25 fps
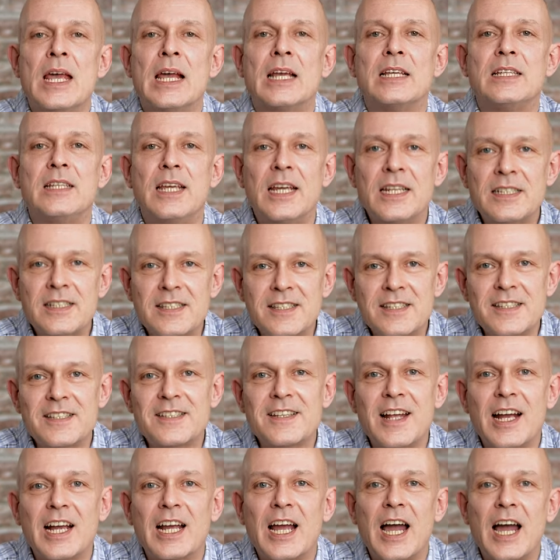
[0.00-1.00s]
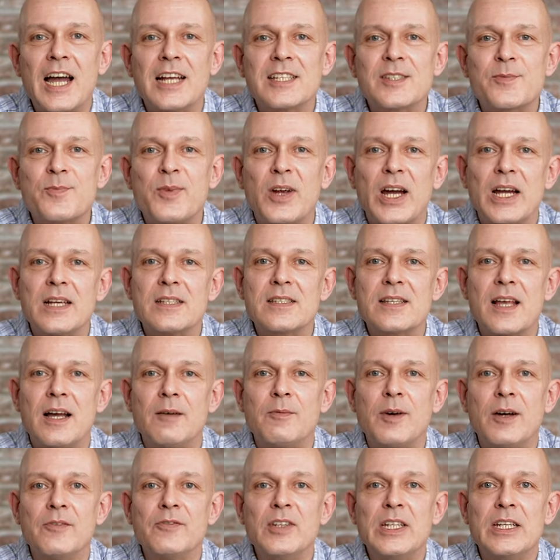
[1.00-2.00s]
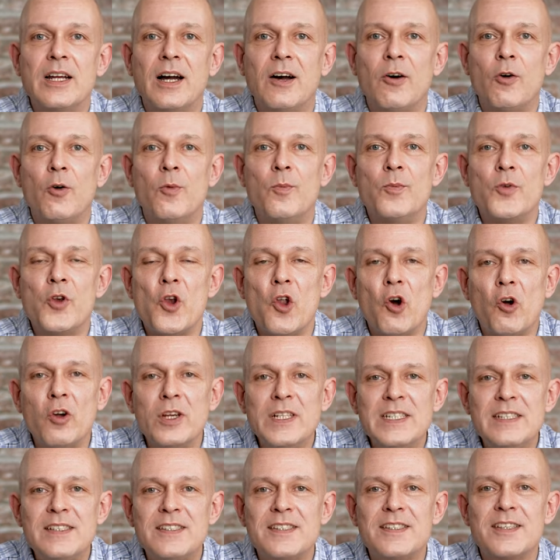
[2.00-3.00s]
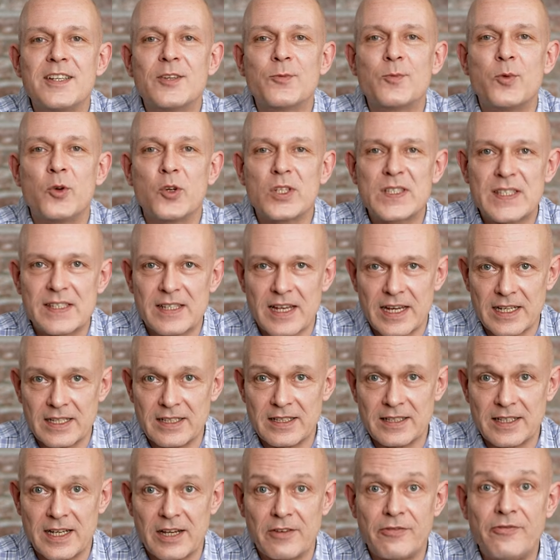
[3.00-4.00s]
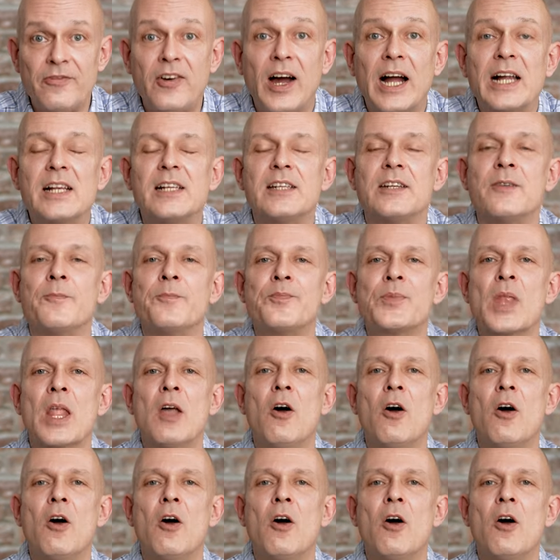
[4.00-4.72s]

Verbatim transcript: Jetzt ist der Gaspreis aber wieder um 90 Prozent gefallen,